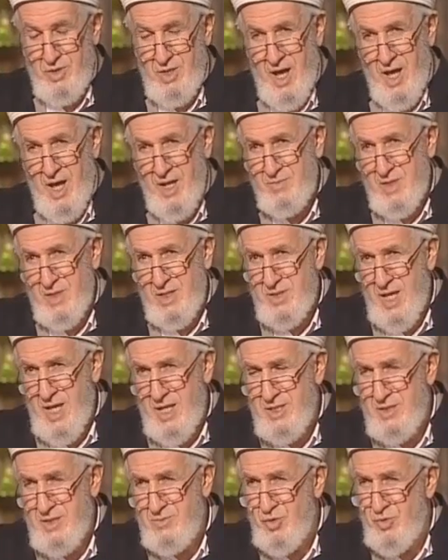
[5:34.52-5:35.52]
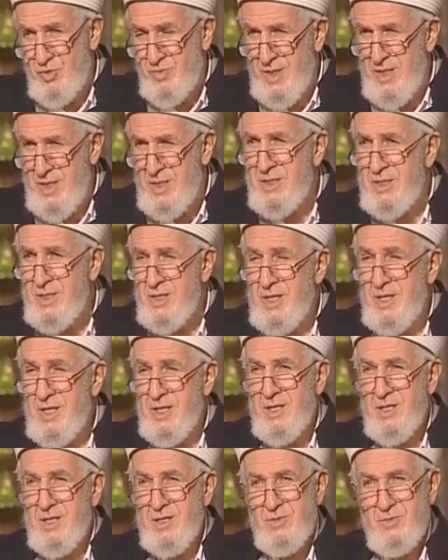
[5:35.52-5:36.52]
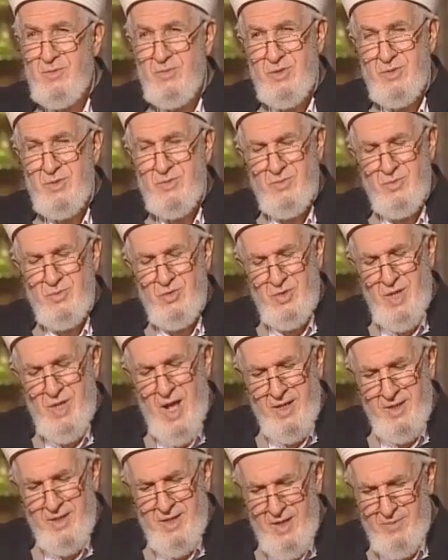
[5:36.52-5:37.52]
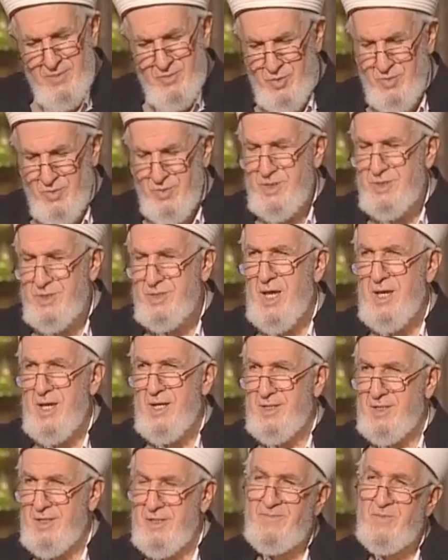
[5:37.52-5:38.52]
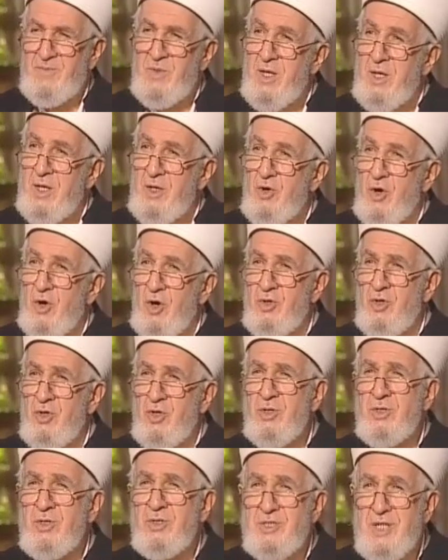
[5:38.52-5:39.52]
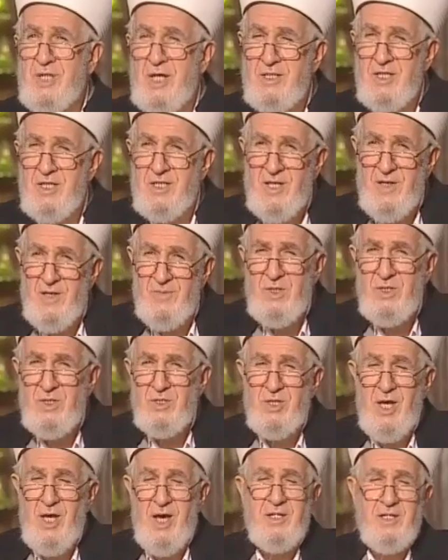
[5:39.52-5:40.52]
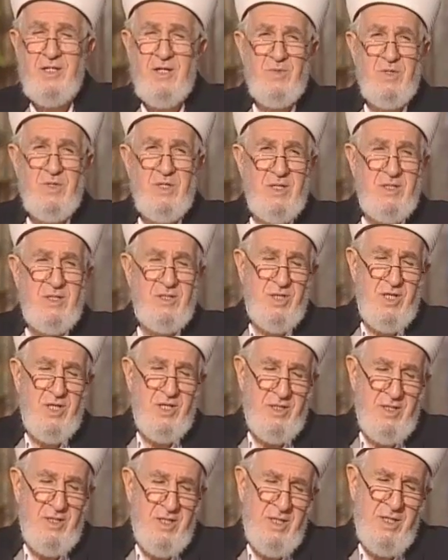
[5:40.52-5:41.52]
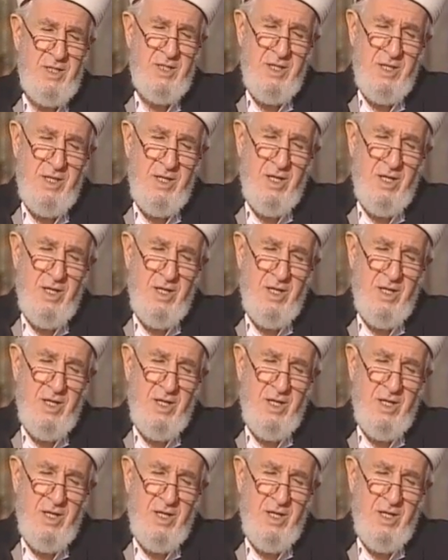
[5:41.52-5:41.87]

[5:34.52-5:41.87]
Ama nasıl mümin? Günahkar mümin sayılır. Onun cennete mi cehenneme gideceğini